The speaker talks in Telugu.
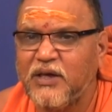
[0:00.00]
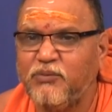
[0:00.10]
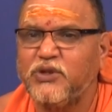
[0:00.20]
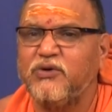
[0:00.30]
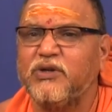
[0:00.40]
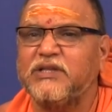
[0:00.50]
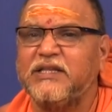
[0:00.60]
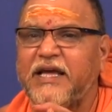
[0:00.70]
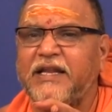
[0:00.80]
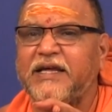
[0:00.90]
ఈ బుద్ధి వృత్తులు
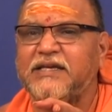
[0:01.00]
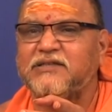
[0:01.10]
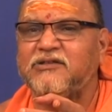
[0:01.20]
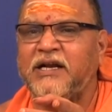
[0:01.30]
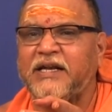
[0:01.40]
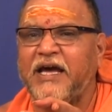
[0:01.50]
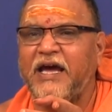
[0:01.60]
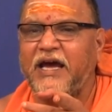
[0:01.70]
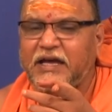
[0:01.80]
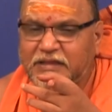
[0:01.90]
దేని గ్రహిస్తుందంటే
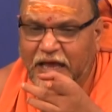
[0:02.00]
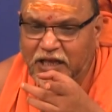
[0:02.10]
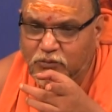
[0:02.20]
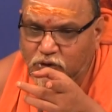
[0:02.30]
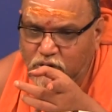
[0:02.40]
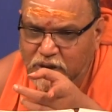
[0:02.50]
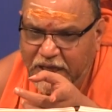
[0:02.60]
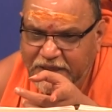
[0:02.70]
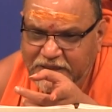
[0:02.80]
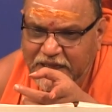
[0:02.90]
దానికి ముందున్న
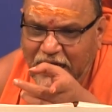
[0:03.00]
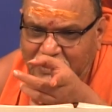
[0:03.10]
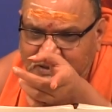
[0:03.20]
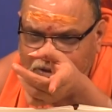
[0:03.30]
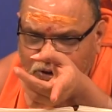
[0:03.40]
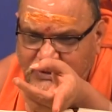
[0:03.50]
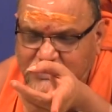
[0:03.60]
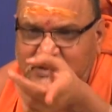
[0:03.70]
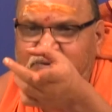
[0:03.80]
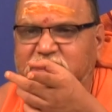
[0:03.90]
ఇంద్రియాలకి
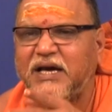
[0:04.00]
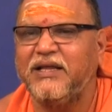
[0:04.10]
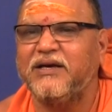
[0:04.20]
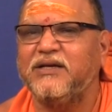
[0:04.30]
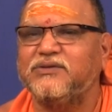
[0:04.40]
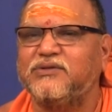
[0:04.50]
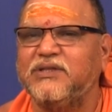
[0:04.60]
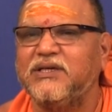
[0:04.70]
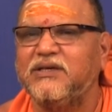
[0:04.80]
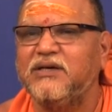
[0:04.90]
గోచించే విషయాన్నే గ్రహిస్తుంది